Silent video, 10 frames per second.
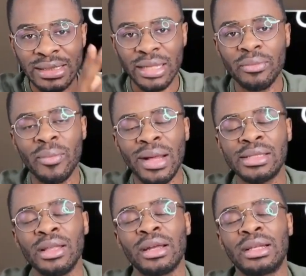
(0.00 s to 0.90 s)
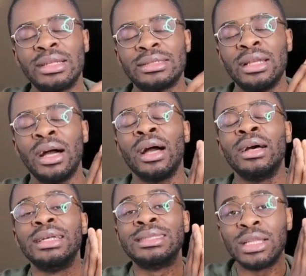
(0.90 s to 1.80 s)
cette
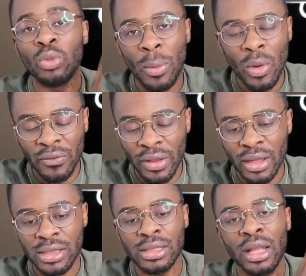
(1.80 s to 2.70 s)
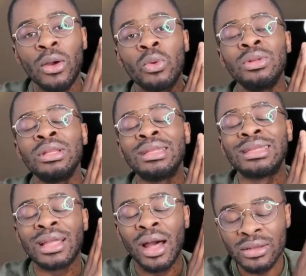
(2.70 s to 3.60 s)
masterclass-là, cette webconférence-là coûte
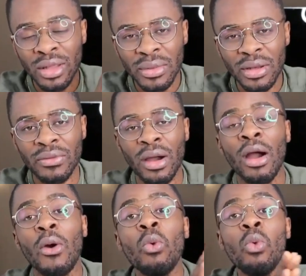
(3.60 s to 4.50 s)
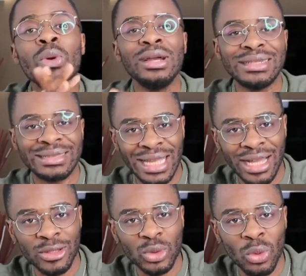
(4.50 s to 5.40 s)
30 000 francs ou
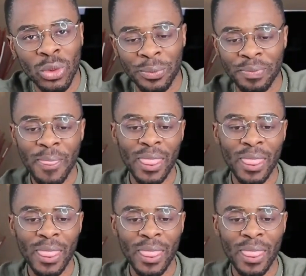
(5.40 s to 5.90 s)
50 euros.